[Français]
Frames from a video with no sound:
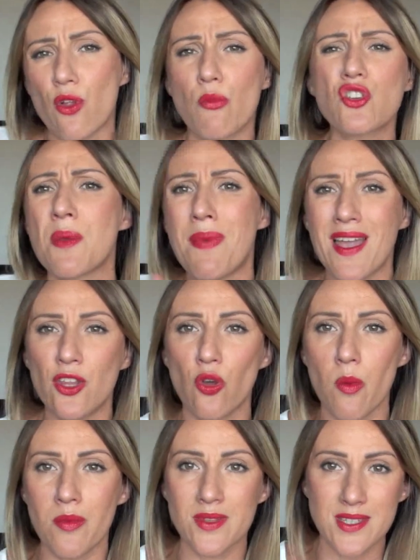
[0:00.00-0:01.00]
Alors moi j'ai pas
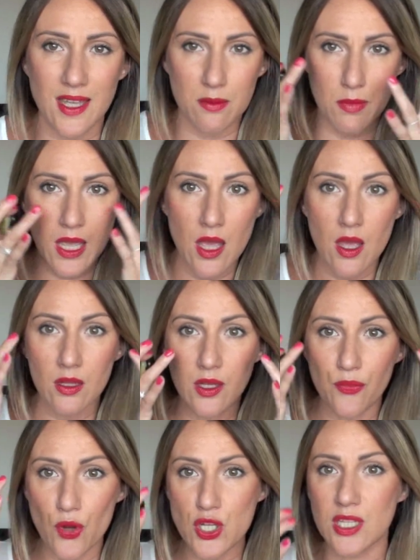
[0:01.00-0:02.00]
énormément de cernes mais
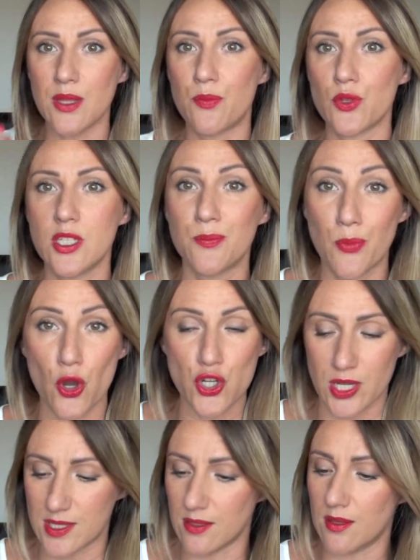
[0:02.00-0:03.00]
des fois j'ai des petites
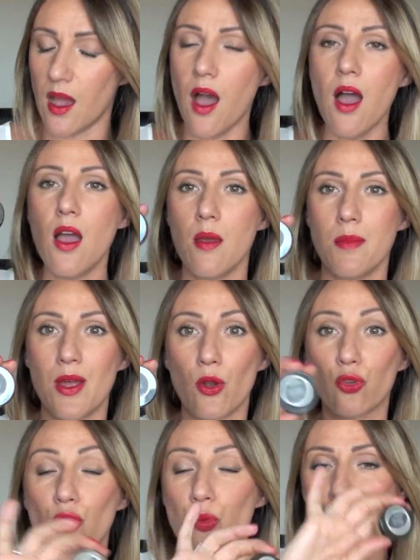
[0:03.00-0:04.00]
poches etc. Mais
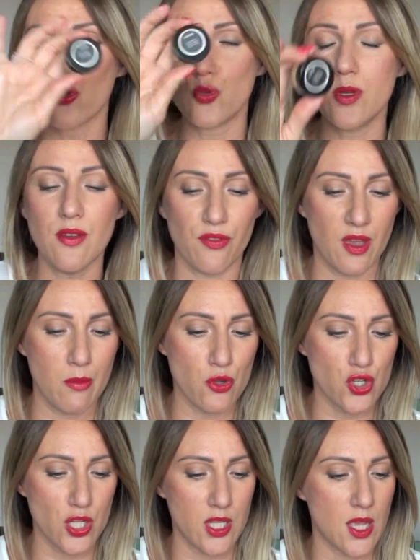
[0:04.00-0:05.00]
alors ce produit
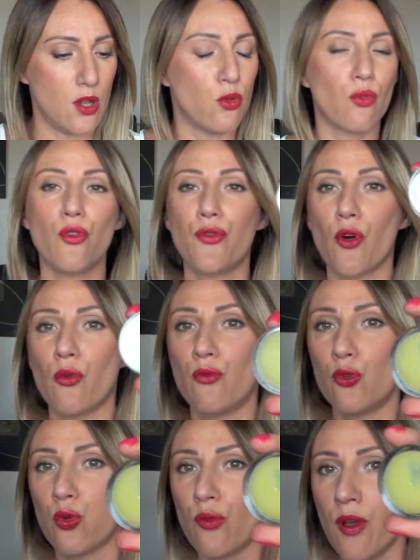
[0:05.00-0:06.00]
vraiment génial, donc
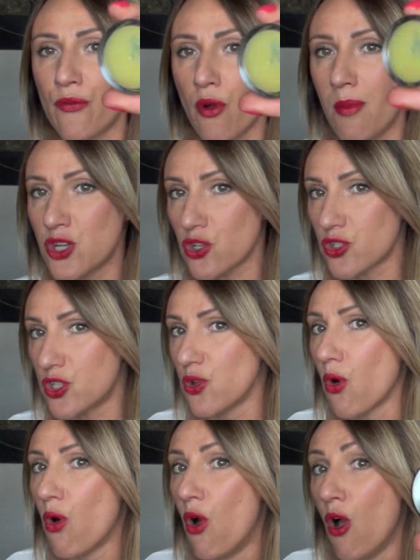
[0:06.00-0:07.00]
vous, le trouvez en format
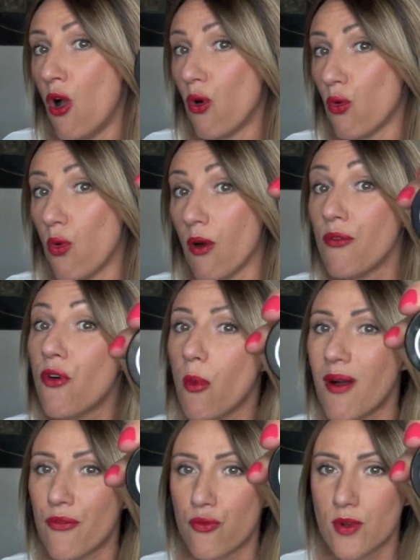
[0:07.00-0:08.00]
échantillon ou en
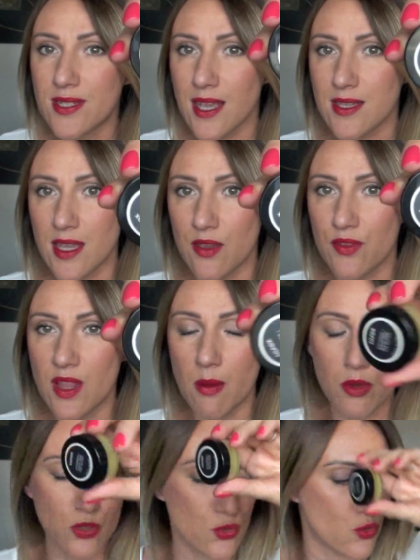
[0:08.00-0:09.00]
format full size
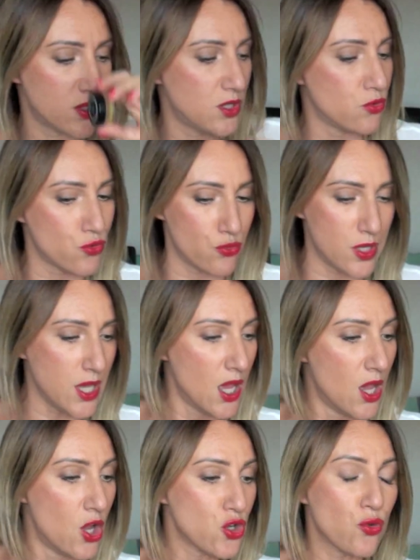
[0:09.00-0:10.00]
évidemment sur le site de Julie.
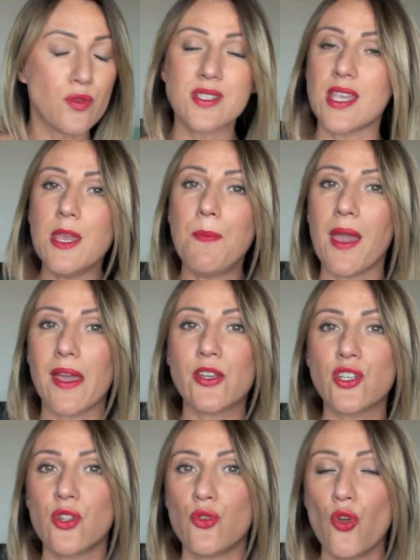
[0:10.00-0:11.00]
Je trouve que c'est hyper
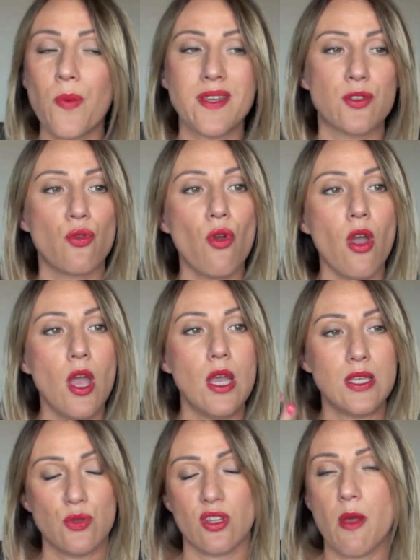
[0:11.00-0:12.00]
ingénieux parce que
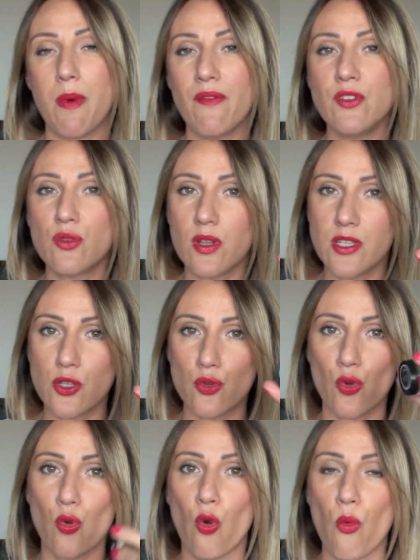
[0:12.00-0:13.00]
si on n'a pas envie de se lancer
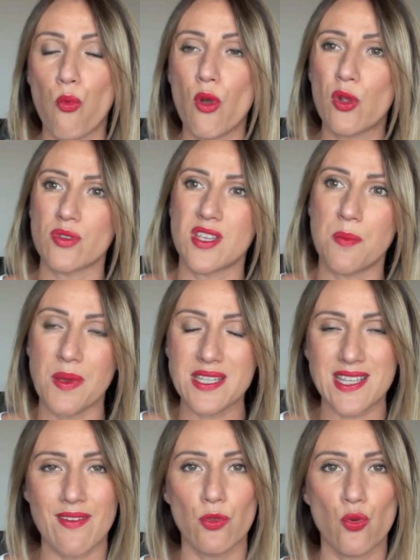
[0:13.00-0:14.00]
sur le gros pot et qu'on sait pas
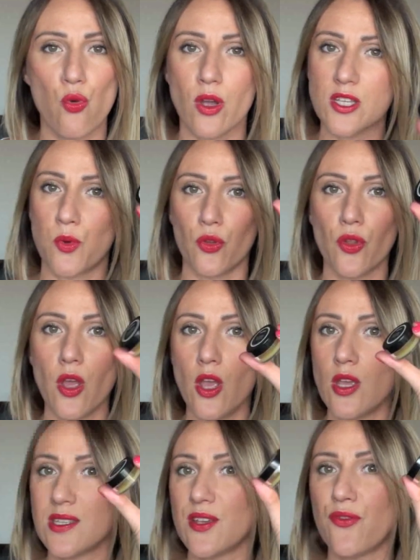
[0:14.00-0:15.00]
si ça va nous correspondre,
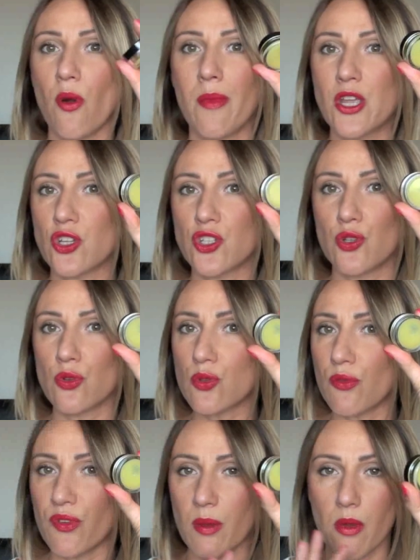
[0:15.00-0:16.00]
ces formats échantillons
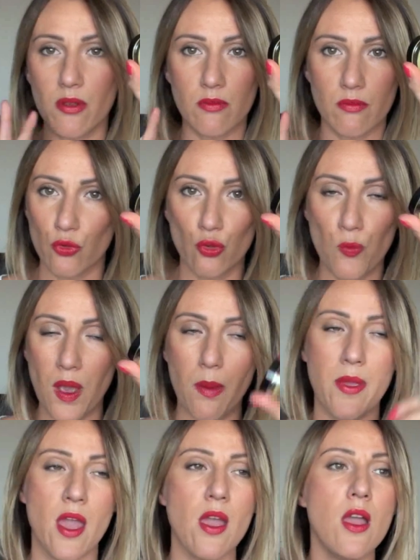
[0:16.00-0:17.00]
sont vraiment
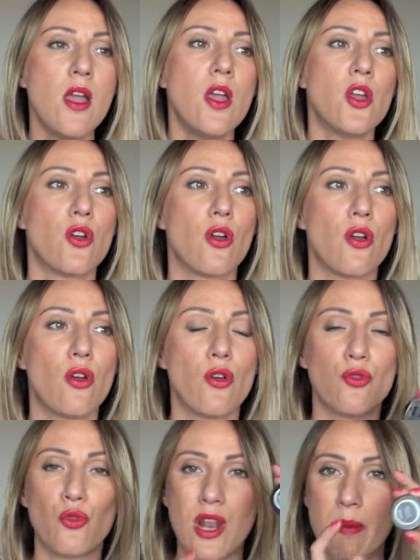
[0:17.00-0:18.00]
super bien.
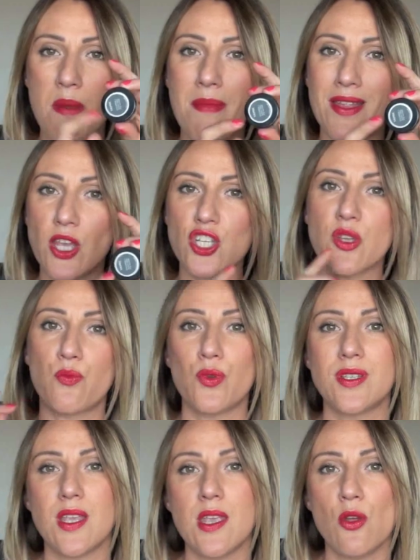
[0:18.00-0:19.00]
Euh, de la même manière, j'ai
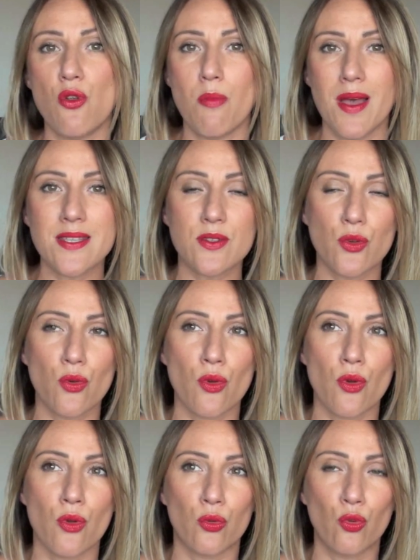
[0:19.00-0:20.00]
pu essayer le masque
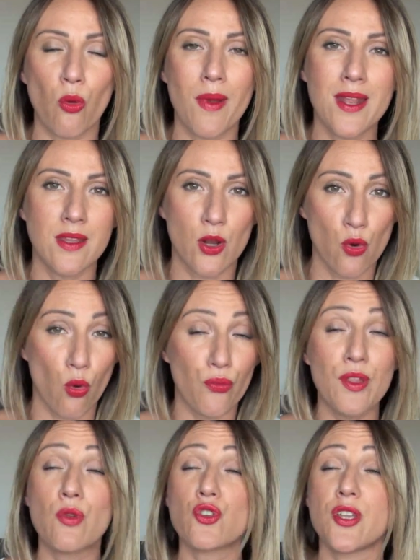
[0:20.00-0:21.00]
euh, tourmaline et
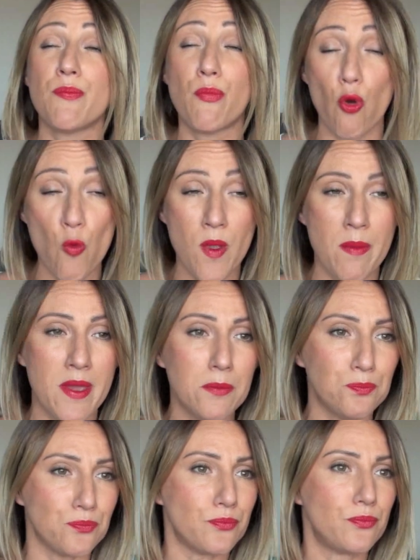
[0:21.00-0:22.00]
chlorophylle que j'ai beaucoup
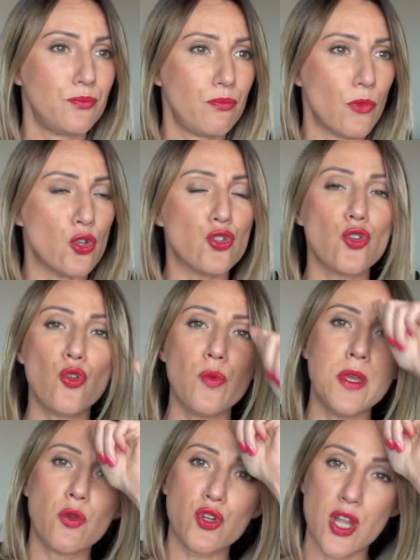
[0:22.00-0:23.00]
aimé.
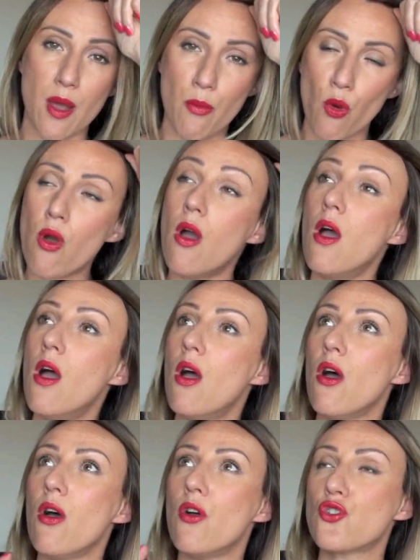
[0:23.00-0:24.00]
Celui au charbon,
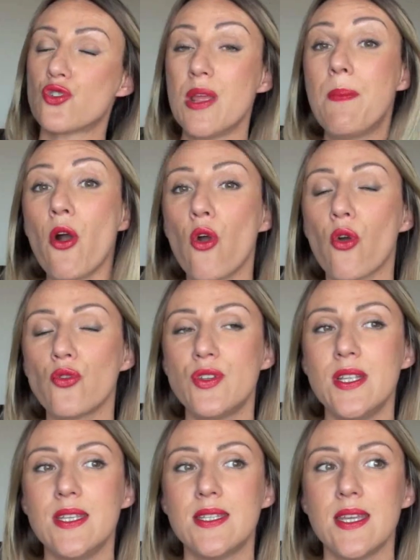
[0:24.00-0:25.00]
euh, je ne l'ai pas encore
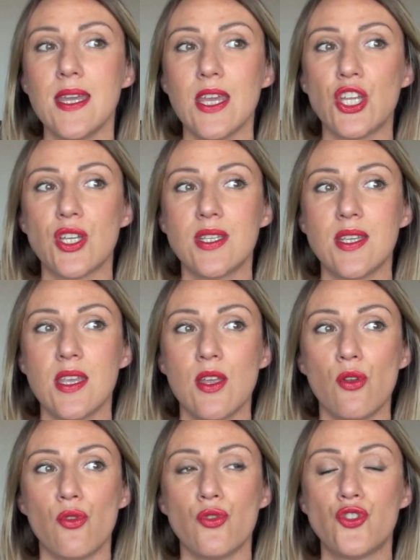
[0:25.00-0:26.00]
utilisé. Et j'ai
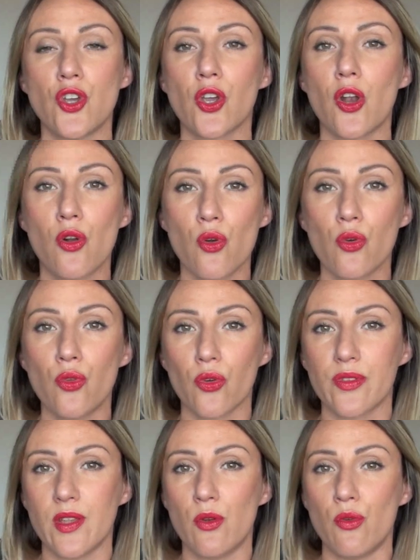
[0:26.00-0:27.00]
essayé le Jungle Glow,
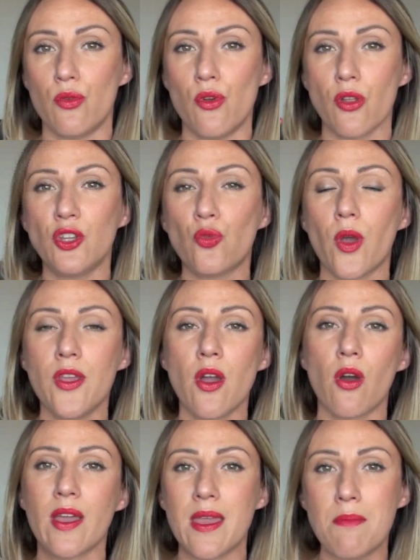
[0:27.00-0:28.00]
donc c'est leur
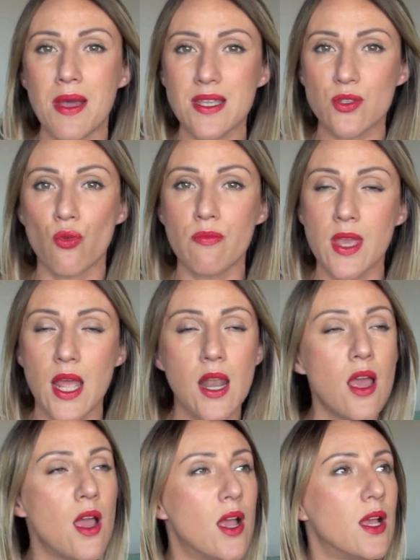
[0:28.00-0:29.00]
nettoyant et masque au
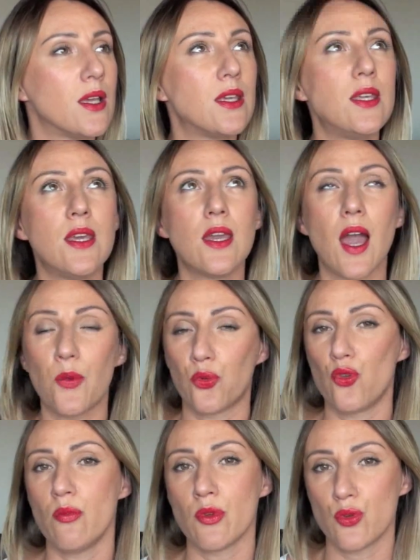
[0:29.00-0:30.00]
miel, qui est
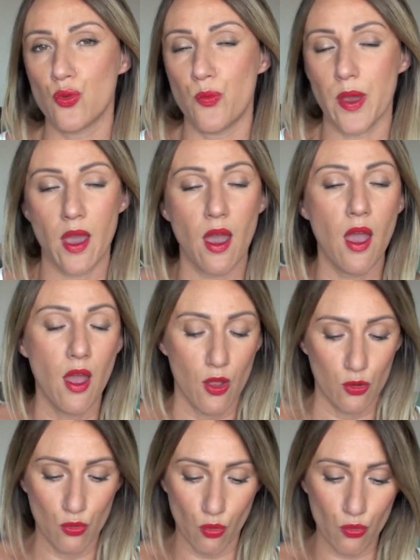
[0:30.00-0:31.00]
absolument super.
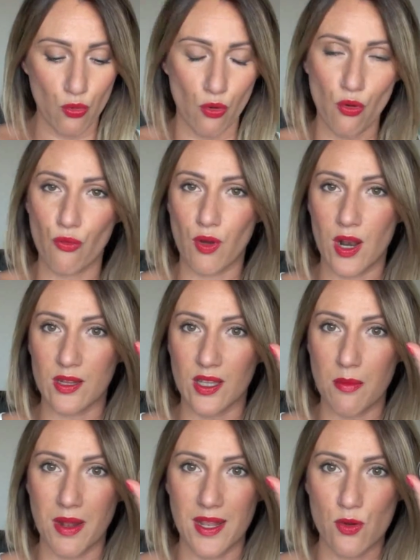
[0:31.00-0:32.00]
Donc voilà,
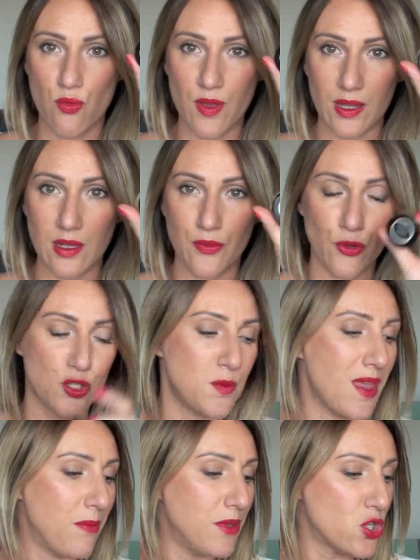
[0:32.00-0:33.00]
très belle découverte les Fox
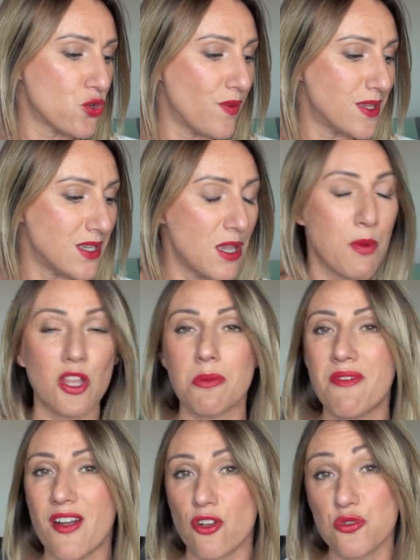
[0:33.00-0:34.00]
Miami. Je vais essayé
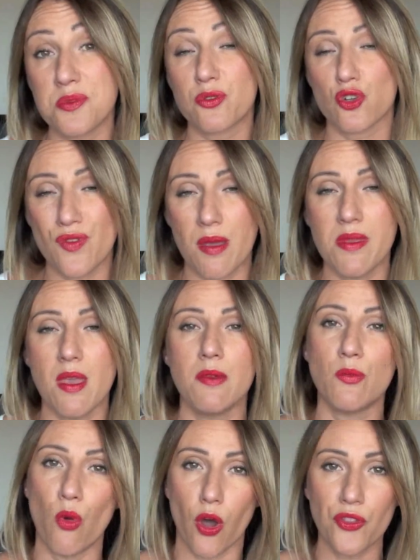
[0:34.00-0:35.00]
pendant mes vacances puisque je vais à
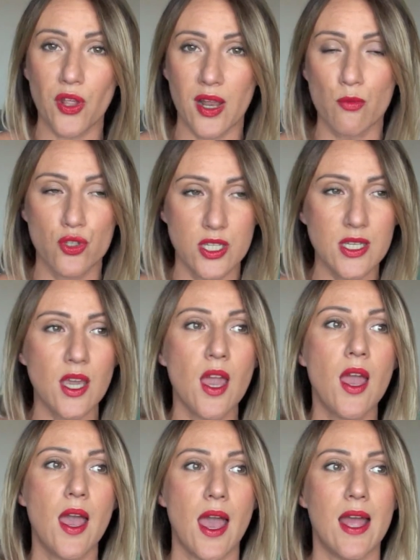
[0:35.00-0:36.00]
Miami de me rendre dans la boutique.
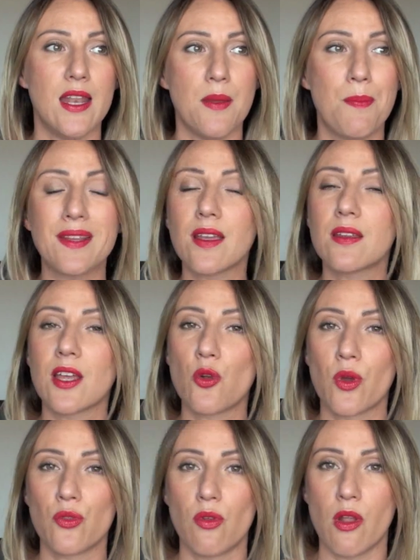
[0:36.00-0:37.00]
Elle n'est pas très très
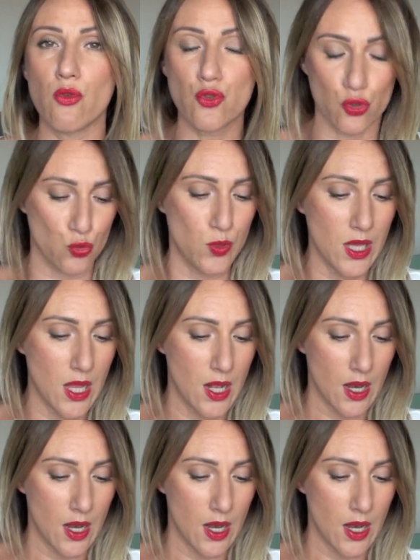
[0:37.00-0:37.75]
loin de là où je suis.